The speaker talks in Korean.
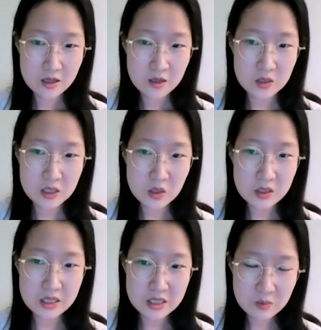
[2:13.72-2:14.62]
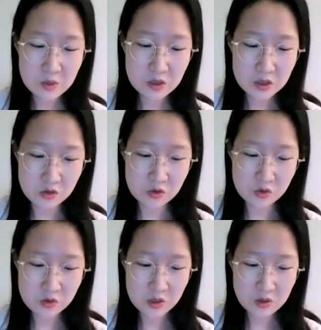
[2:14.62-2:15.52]
또 2020년
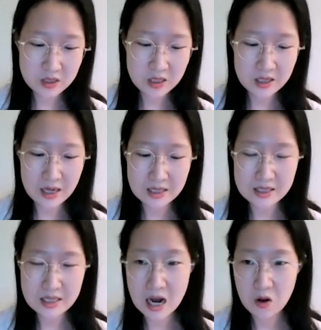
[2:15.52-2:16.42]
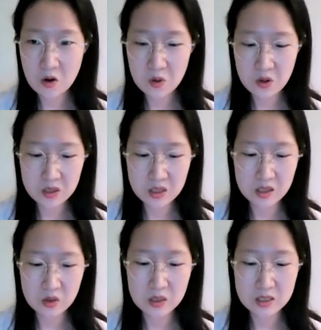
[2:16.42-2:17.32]
기준 현재 약 4억 명이
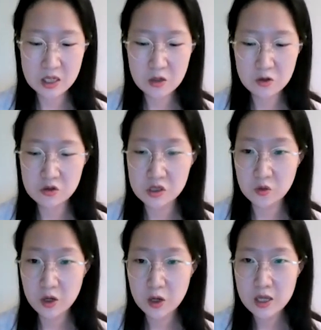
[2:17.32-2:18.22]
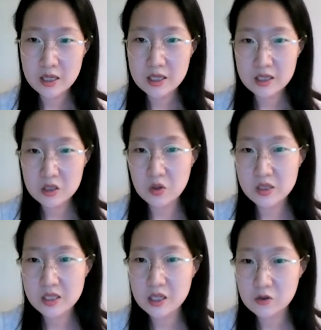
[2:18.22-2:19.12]
인터넷을 사용 중이고요. 이는
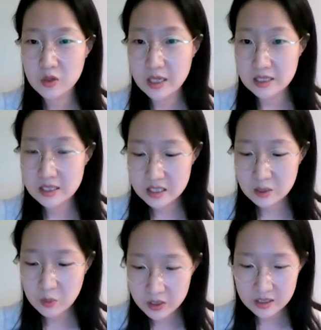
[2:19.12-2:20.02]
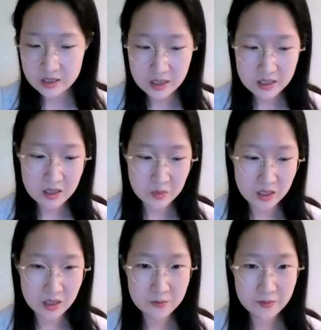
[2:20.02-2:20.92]
전체 인구의 약 70%에
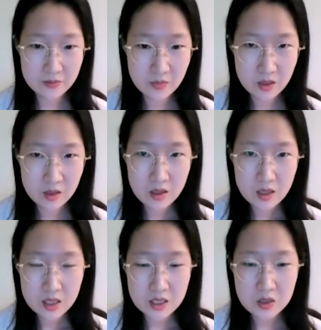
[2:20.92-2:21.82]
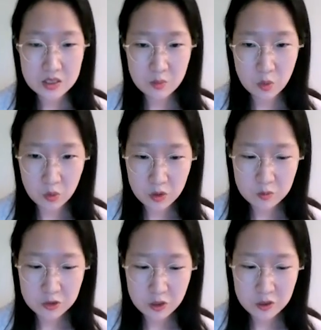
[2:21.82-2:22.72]
해당합니다.
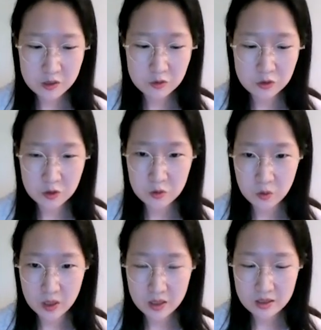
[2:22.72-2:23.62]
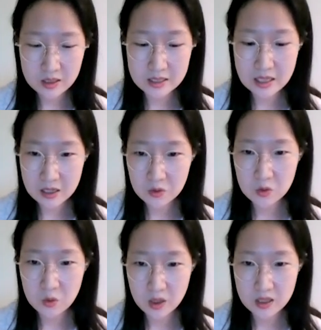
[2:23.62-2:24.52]
2015년부터 19년 동안 약
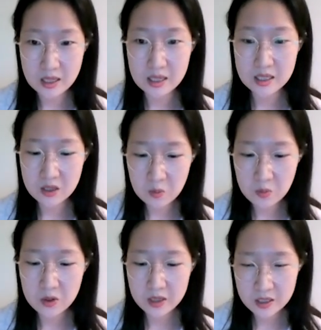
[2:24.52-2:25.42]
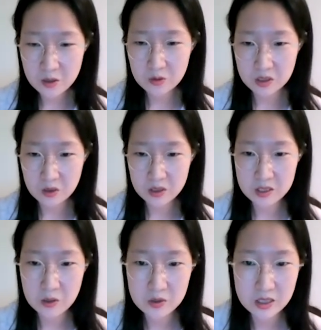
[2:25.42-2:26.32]
4년 동안 약 1억 명의 새로운 인터넷
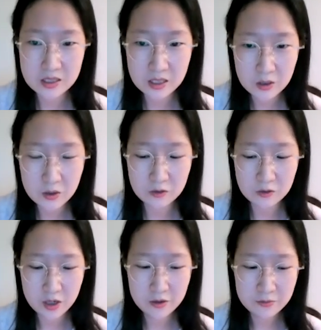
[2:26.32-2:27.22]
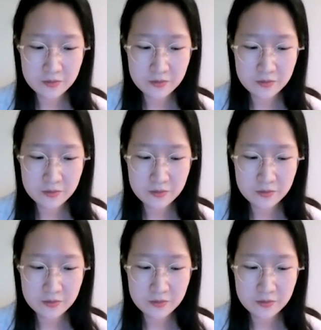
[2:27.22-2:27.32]
사용자가 생겨났고요.